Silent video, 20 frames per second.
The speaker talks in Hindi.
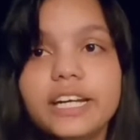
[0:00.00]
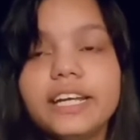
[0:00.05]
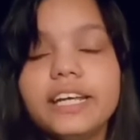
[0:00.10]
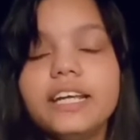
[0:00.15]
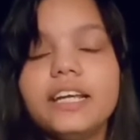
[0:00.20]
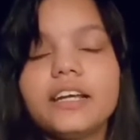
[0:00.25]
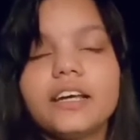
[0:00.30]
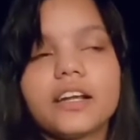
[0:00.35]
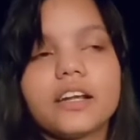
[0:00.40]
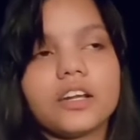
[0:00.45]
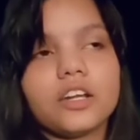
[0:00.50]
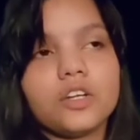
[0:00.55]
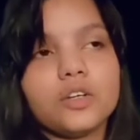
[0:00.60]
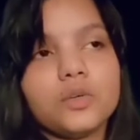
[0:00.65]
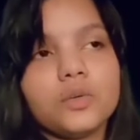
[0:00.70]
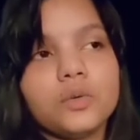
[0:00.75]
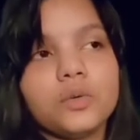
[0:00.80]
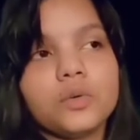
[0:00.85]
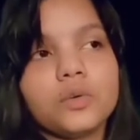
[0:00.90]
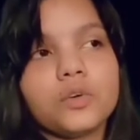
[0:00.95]
डील कर रही
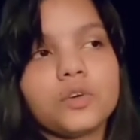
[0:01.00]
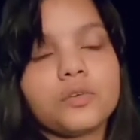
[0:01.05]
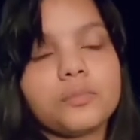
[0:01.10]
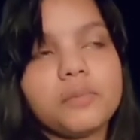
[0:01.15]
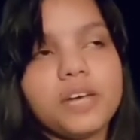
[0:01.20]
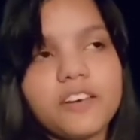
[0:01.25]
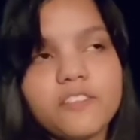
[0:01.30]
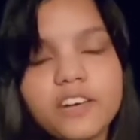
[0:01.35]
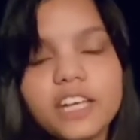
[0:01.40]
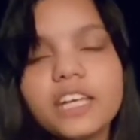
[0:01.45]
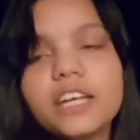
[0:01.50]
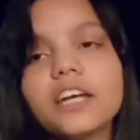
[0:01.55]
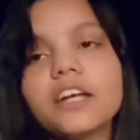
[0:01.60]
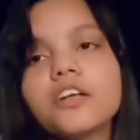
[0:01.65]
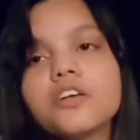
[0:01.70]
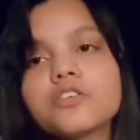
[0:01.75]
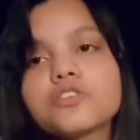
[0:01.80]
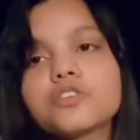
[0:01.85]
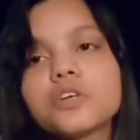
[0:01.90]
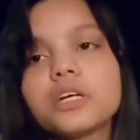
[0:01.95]
हूँ मैं वही कर
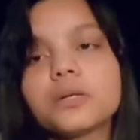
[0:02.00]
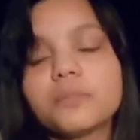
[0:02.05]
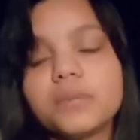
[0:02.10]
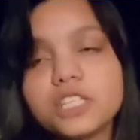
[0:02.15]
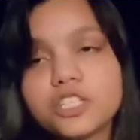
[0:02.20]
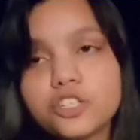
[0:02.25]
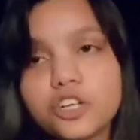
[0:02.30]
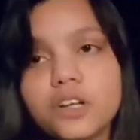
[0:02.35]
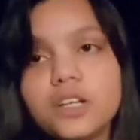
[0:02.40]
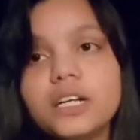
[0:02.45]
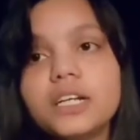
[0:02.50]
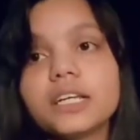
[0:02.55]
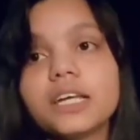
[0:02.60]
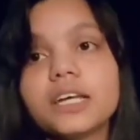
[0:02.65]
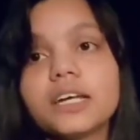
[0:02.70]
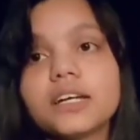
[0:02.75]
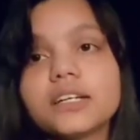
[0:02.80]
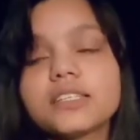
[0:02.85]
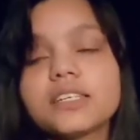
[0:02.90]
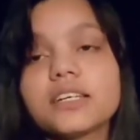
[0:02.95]
रही हूँ जो एक मच्योर
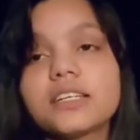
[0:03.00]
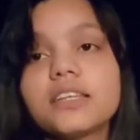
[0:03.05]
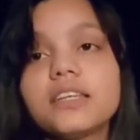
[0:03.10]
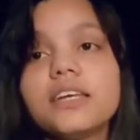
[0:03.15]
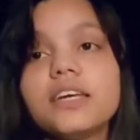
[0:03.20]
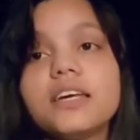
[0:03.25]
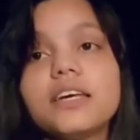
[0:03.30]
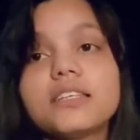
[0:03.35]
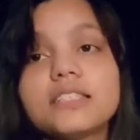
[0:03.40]
लड़की कर सकती है